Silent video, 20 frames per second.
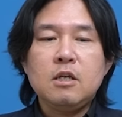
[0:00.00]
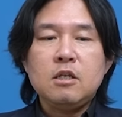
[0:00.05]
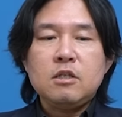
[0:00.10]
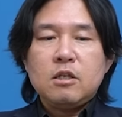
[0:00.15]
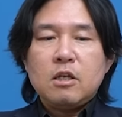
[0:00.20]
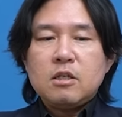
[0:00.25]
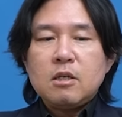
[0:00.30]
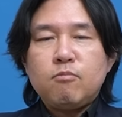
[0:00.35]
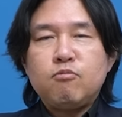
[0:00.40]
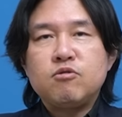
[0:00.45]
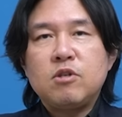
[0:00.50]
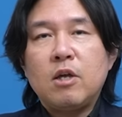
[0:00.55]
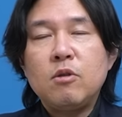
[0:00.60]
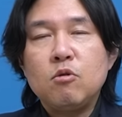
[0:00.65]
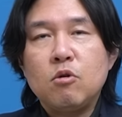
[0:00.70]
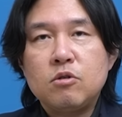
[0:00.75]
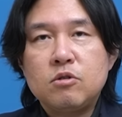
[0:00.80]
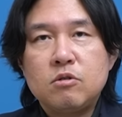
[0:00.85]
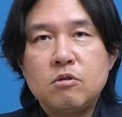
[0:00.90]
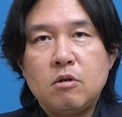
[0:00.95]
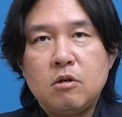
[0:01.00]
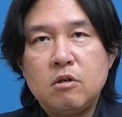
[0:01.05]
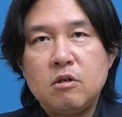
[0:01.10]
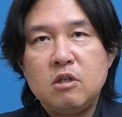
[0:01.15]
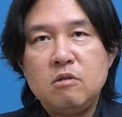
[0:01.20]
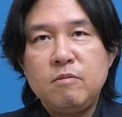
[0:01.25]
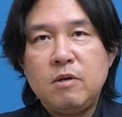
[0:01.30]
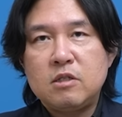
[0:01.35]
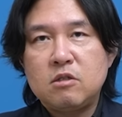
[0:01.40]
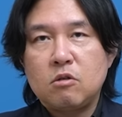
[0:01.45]
이때 이제 부산으로서
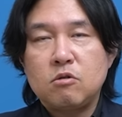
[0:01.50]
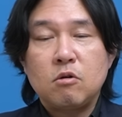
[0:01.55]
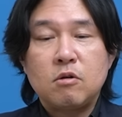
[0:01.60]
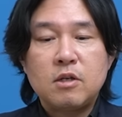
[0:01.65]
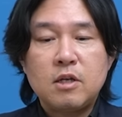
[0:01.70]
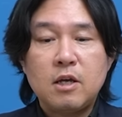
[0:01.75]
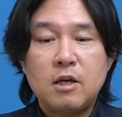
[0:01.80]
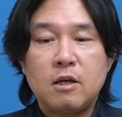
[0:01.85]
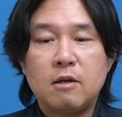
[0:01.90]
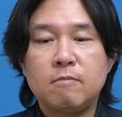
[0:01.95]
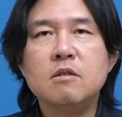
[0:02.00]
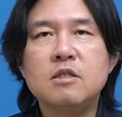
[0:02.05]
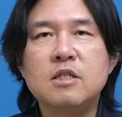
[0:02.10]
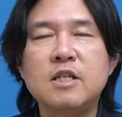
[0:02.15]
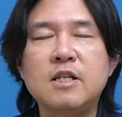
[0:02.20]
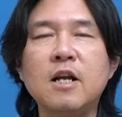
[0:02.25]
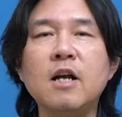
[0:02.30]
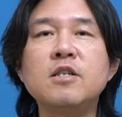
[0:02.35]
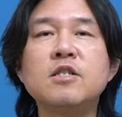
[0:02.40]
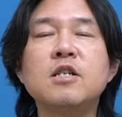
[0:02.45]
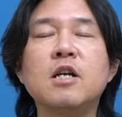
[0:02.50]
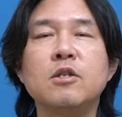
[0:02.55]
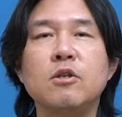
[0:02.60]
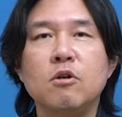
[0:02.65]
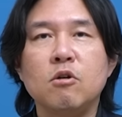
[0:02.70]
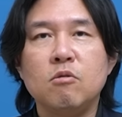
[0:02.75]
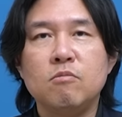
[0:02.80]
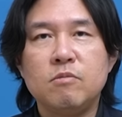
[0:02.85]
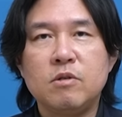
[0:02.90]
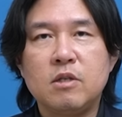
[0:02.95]
의미 있었던 게 직할시가
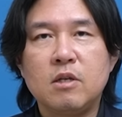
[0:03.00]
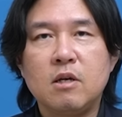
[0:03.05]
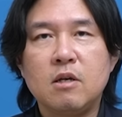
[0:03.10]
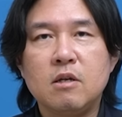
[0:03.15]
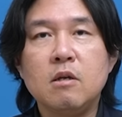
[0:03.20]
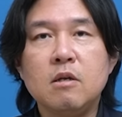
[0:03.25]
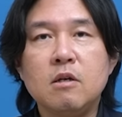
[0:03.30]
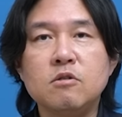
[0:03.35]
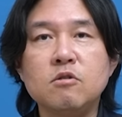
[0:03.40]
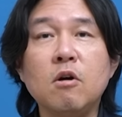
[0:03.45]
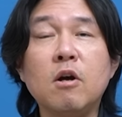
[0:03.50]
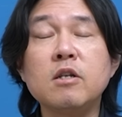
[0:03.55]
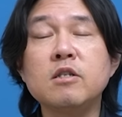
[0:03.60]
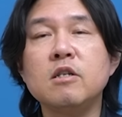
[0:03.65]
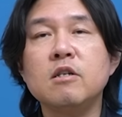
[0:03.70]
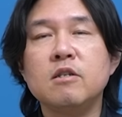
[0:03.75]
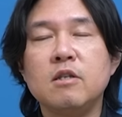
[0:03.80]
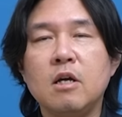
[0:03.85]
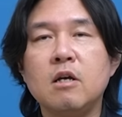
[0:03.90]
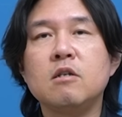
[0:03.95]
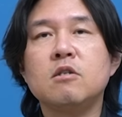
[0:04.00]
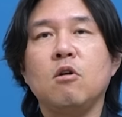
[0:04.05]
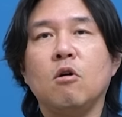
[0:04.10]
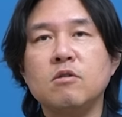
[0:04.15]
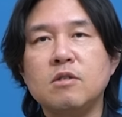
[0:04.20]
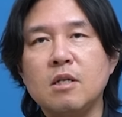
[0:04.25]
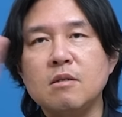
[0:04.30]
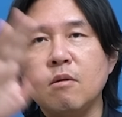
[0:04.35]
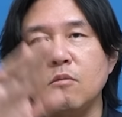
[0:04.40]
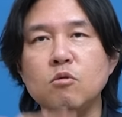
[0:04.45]
된 겁니다. 그전까지 그냥
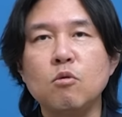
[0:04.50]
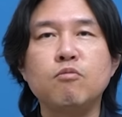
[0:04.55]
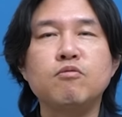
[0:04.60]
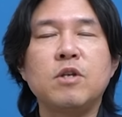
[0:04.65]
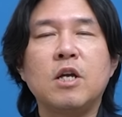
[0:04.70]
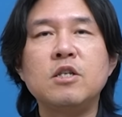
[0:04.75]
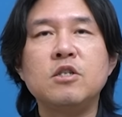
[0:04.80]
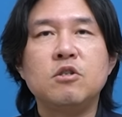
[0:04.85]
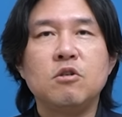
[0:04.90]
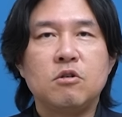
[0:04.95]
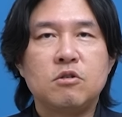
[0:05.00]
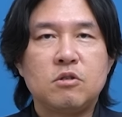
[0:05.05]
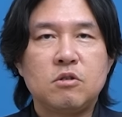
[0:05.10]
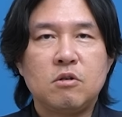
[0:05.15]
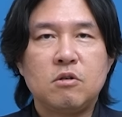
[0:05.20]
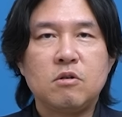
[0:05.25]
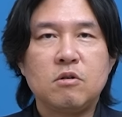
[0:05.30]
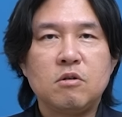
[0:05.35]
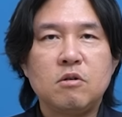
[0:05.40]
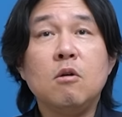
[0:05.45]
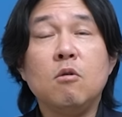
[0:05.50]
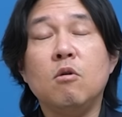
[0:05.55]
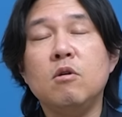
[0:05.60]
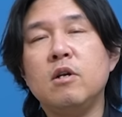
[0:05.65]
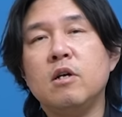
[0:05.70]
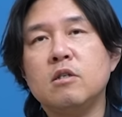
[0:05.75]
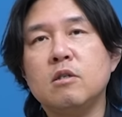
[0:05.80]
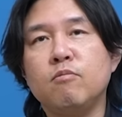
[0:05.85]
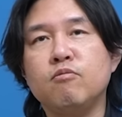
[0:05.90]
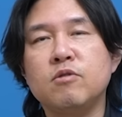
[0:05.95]
경상남도 부산시였어요. 원래
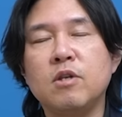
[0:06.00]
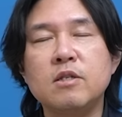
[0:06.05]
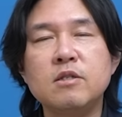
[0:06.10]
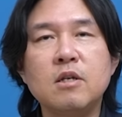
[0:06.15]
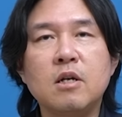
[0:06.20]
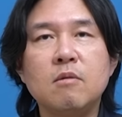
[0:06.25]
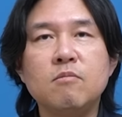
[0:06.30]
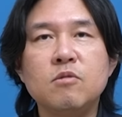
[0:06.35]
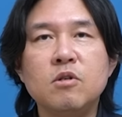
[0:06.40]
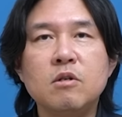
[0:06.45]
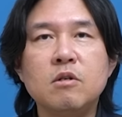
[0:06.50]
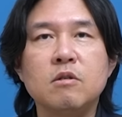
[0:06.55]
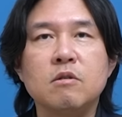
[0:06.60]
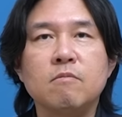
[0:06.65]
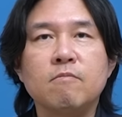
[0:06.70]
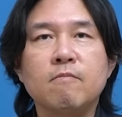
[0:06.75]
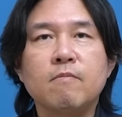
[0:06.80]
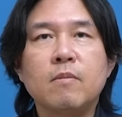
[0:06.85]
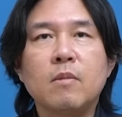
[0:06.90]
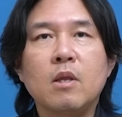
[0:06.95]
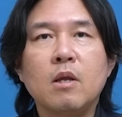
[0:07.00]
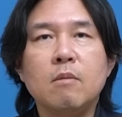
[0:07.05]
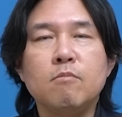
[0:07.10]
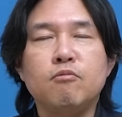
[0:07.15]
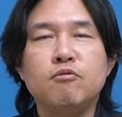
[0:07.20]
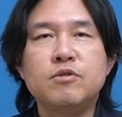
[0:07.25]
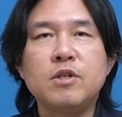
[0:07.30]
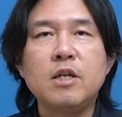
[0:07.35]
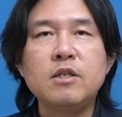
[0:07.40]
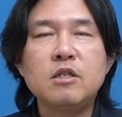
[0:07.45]
그래서 부산 사람들은
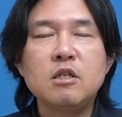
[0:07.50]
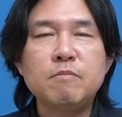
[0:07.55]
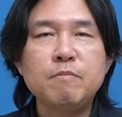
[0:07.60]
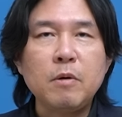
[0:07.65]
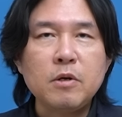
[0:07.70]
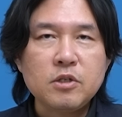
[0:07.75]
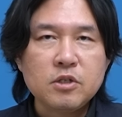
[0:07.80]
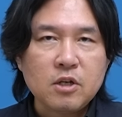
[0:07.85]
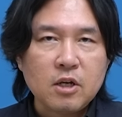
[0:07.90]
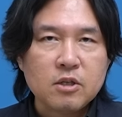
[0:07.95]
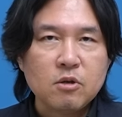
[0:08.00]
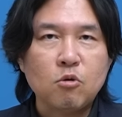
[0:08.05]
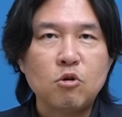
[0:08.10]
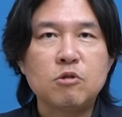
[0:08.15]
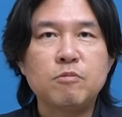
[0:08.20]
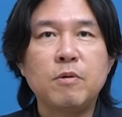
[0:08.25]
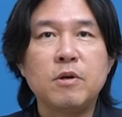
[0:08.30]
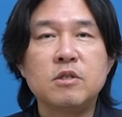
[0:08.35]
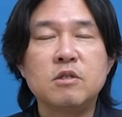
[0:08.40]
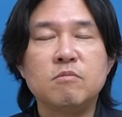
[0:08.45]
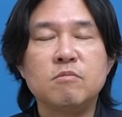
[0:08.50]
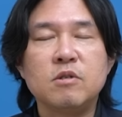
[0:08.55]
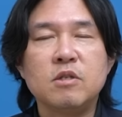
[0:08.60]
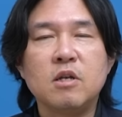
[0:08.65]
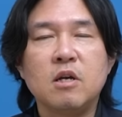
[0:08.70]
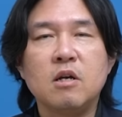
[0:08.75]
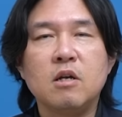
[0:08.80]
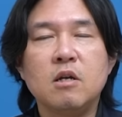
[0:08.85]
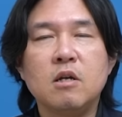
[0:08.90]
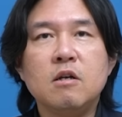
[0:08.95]
부산특별시가 되고 싶어
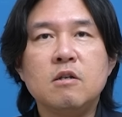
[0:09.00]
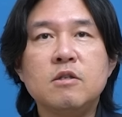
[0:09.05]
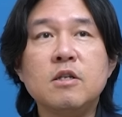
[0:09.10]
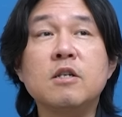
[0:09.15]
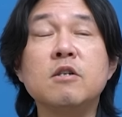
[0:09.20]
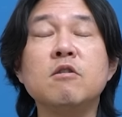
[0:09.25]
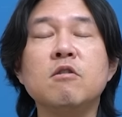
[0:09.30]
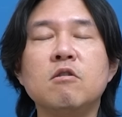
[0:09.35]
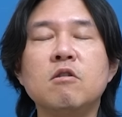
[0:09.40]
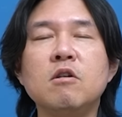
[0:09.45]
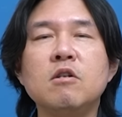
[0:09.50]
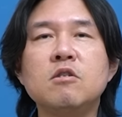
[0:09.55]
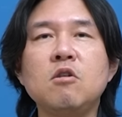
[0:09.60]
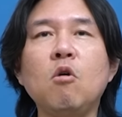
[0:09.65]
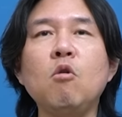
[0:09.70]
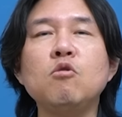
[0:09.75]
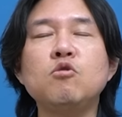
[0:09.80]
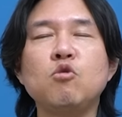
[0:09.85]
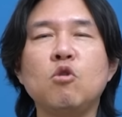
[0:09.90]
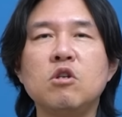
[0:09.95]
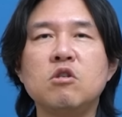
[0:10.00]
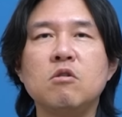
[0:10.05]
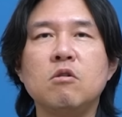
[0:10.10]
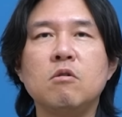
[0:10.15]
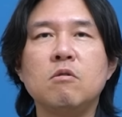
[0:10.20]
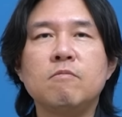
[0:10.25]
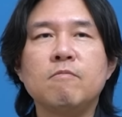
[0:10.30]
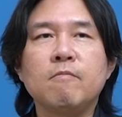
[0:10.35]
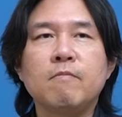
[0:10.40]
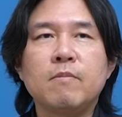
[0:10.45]
했습니다. 근데 그거를 서울
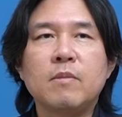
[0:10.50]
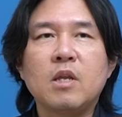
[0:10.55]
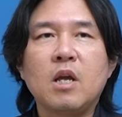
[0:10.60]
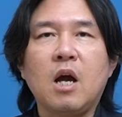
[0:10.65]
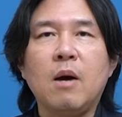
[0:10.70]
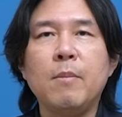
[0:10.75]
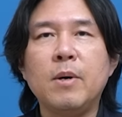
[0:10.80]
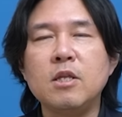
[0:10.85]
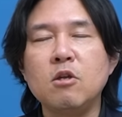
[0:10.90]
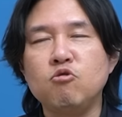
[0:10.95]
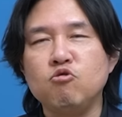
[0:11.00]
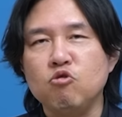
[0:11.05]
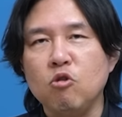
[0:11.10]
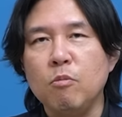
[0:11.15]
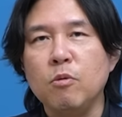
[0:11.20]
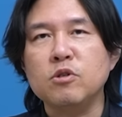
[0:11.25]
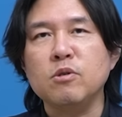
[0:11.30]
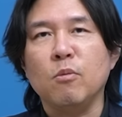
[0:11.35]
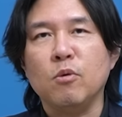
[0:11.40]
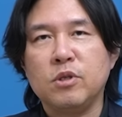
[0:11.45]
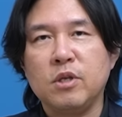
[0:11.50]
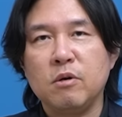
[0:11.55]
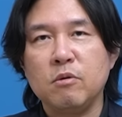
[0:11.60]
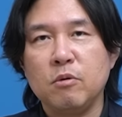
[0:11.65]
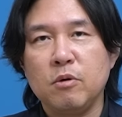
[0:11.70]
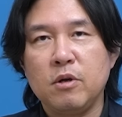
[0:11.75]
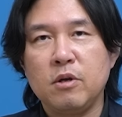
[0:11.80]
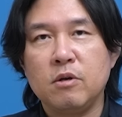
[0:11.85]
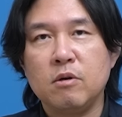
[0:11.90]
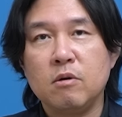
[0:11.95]
쪽에서 가만히 두고 보지 못한
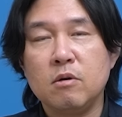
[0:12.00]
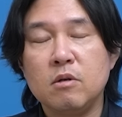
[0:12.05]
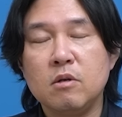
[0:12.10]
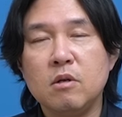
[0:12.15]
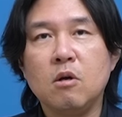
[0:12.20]
거예요.